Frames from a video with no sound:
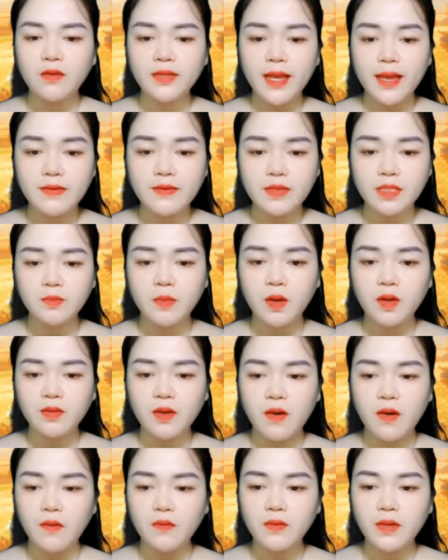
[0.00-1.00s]
đón hai người
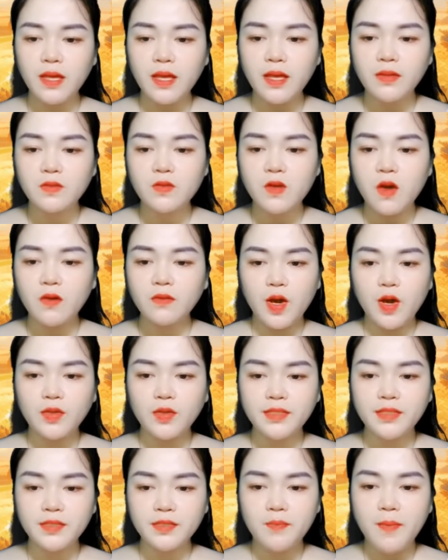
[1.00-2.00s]
bọn họ,
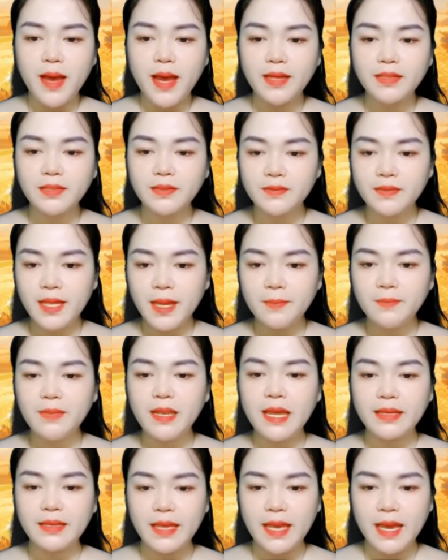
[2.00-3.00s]
còn thứ ba, thứ
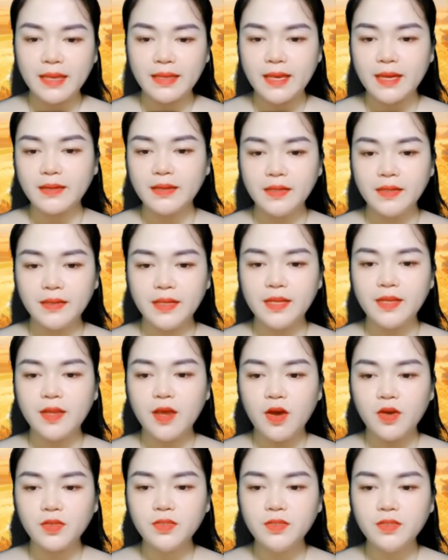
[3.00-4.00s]
năm là nhà Nhạc Đình
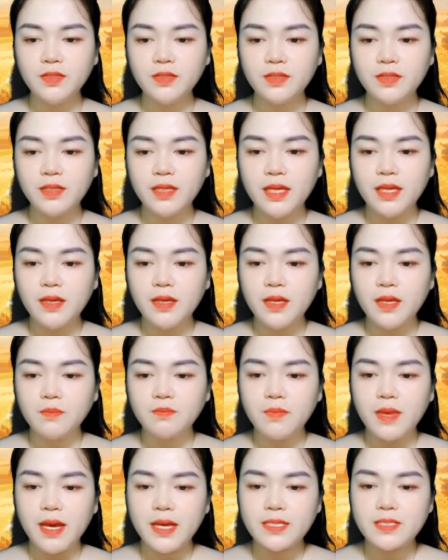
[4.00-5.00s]
đến đón.
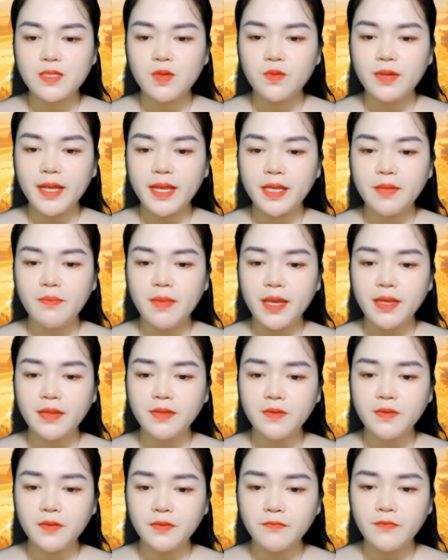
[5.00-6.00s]
Mà sau này
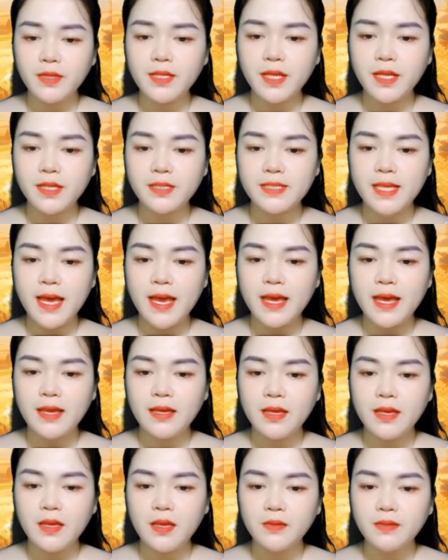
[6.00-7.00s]
mẹ Khương phát hiện ra
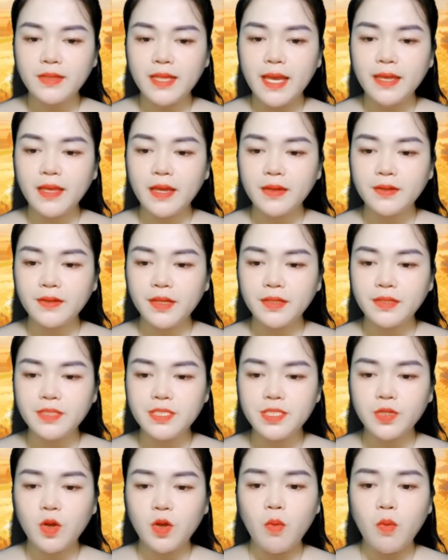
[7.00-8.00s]
nhà Nhạc
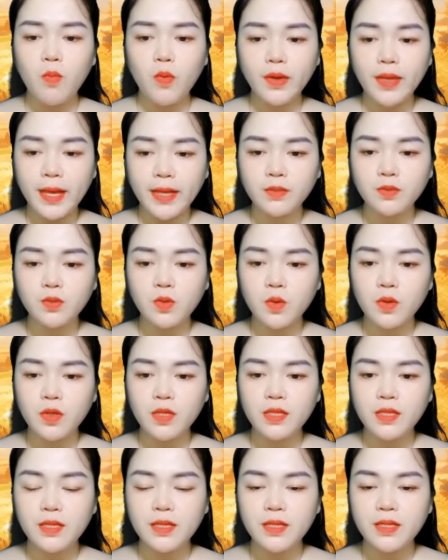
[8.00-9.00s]
Đình chỉ có mỗi anh
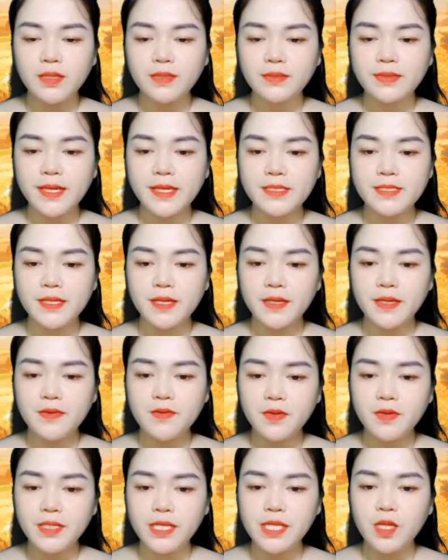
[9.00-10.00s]
thôi, tài
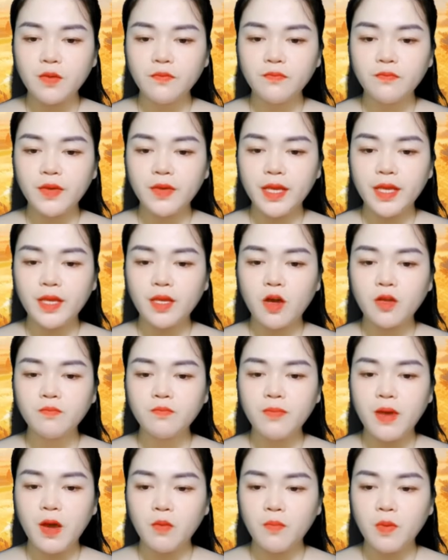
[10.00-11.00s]
xế đưa đi đón về,
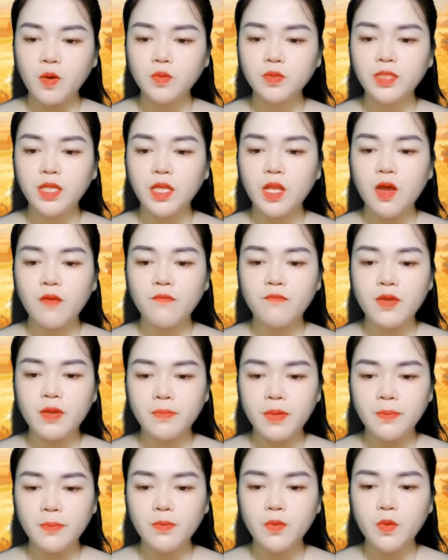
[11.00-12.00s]
còn bảo mẫu thì lo
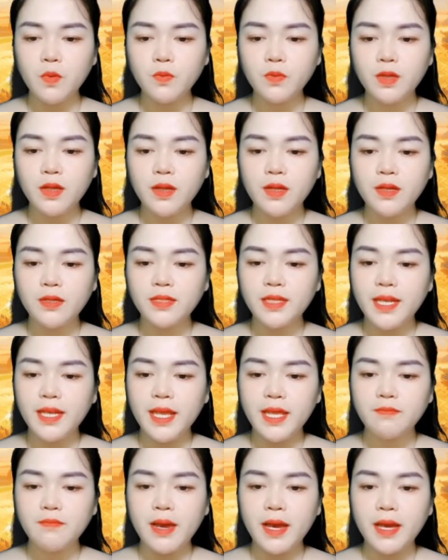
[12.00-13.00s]
việc bếp núc,
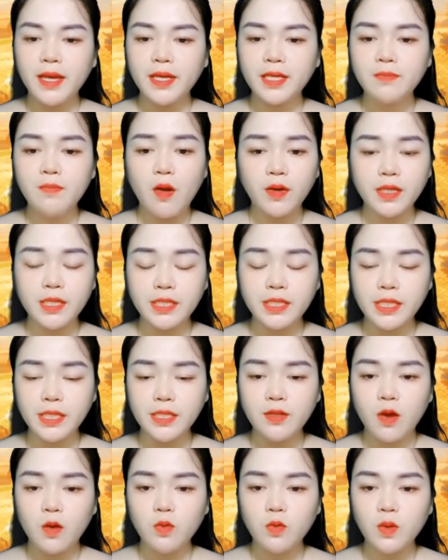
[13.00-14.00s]
nên bà ấy bỏ ý
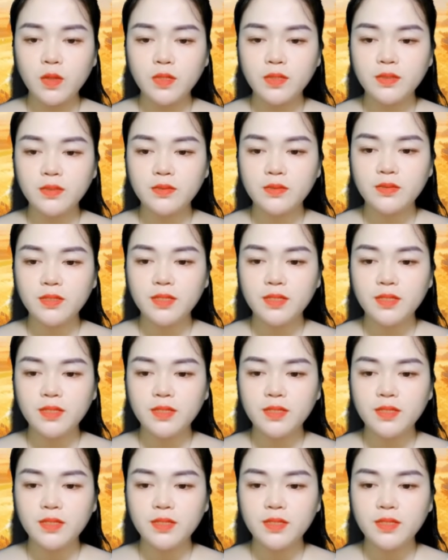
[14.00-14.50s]
nghĩ đó luôn.